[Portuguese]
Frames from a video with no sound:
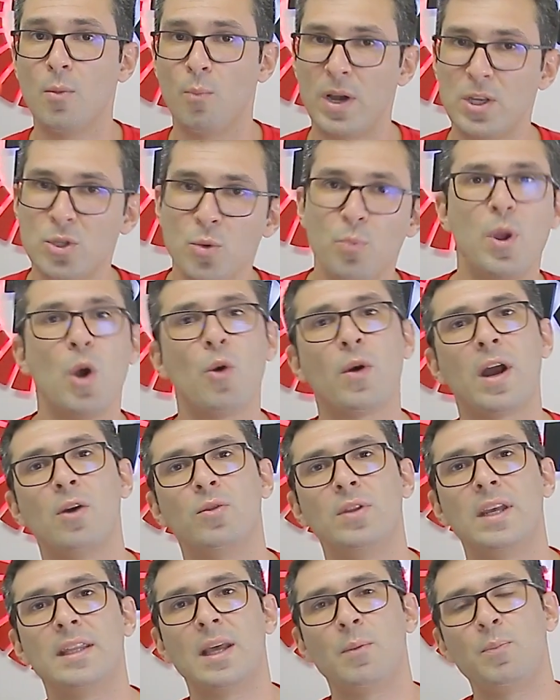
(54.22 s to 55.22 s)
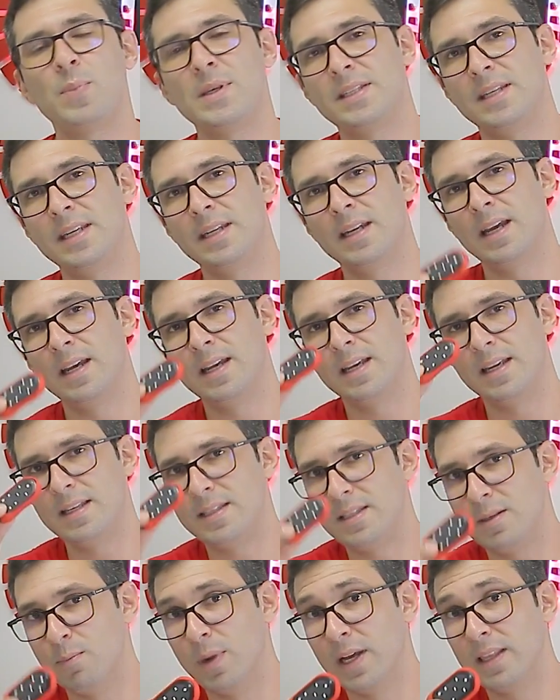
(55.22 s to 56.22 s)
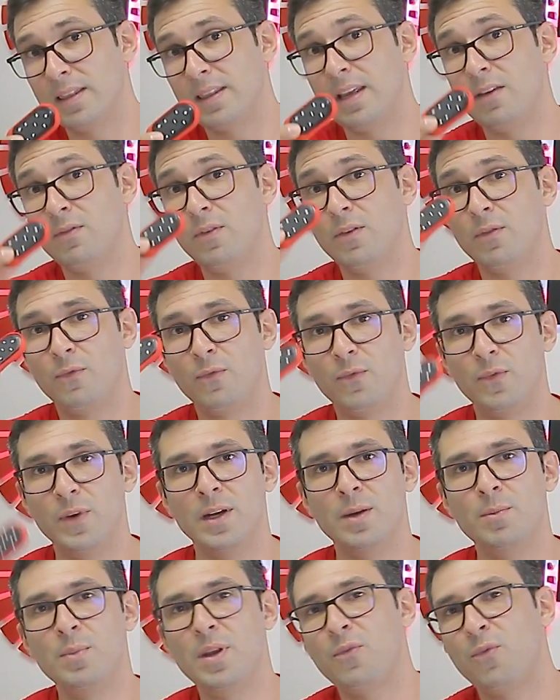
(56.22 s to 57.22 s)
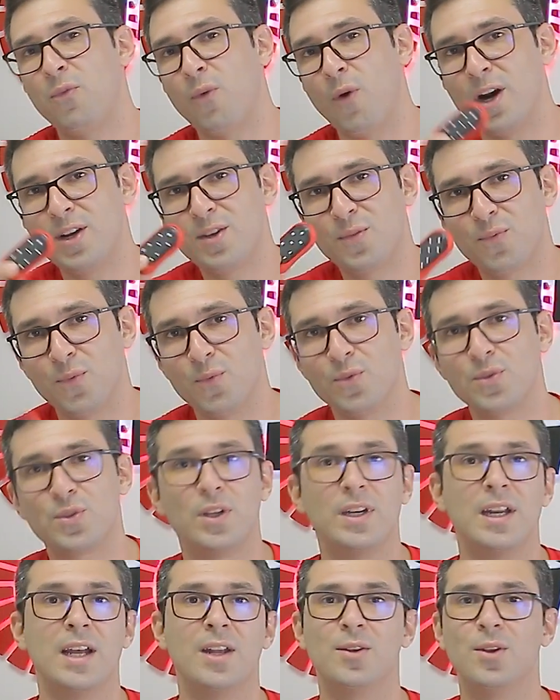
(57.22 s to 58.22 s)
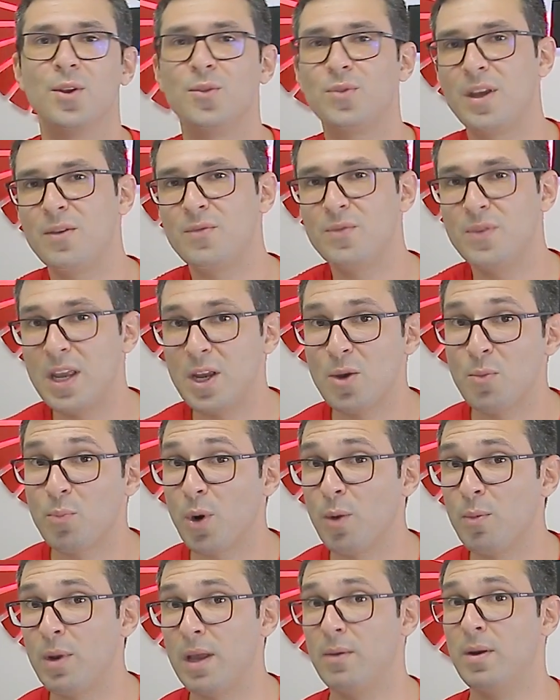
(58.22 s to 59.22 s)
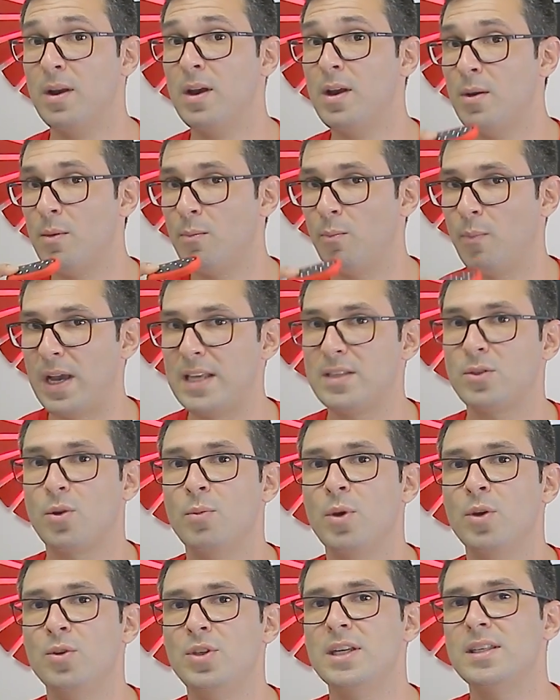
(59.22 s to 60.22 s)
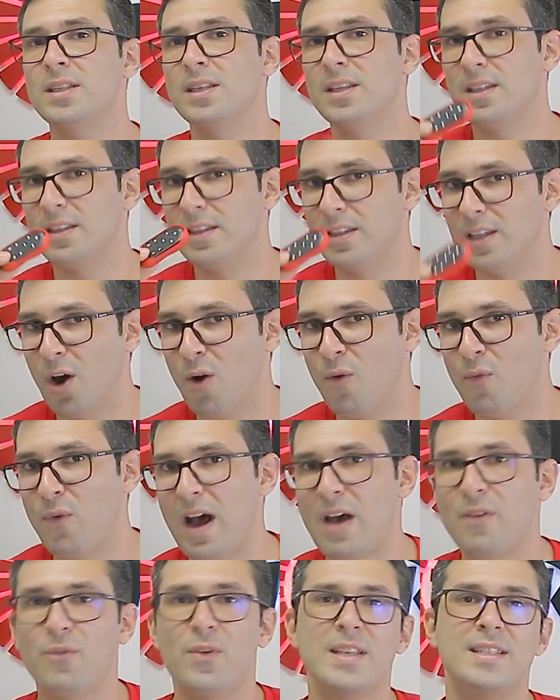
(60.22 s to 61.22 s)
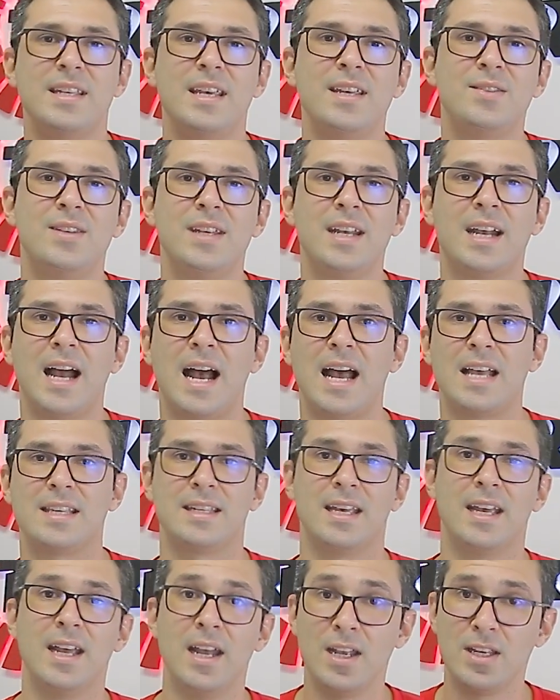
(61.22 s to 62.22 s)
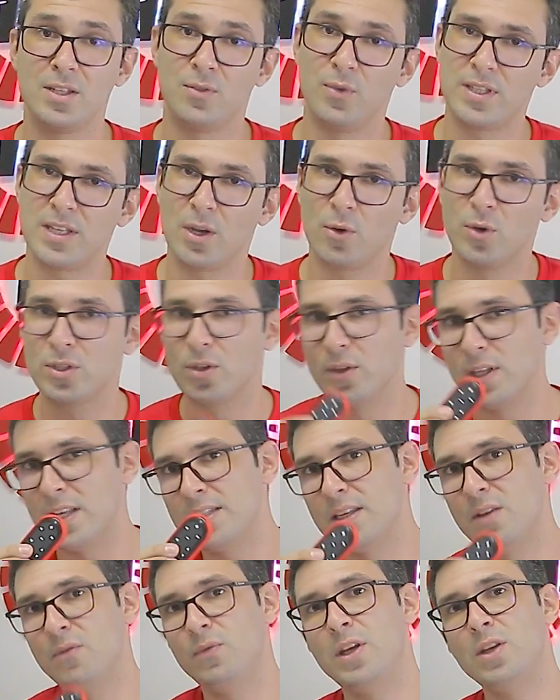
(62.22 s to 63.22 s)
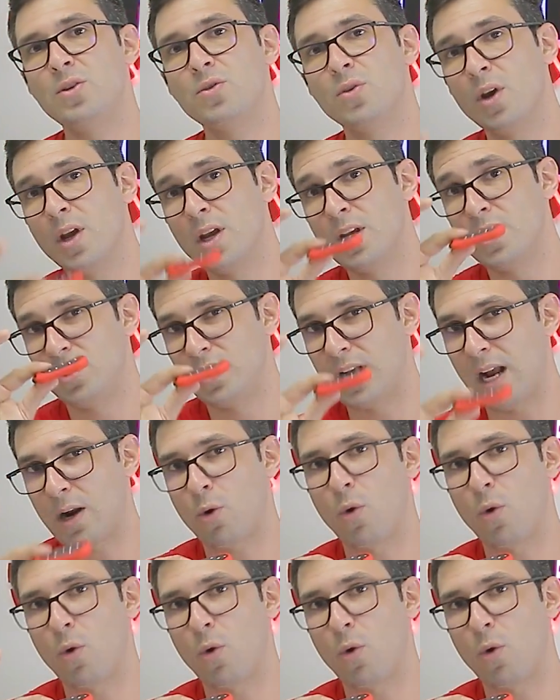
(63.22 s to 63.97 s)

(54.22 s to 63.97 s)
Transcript: Mas o meu caiu dentro da piscina e se manteve firme e forte funcionando, não teve nenhum problema. Mas como eu disse, não vá fazer isso em casa. Se você gostou desse vídeo, já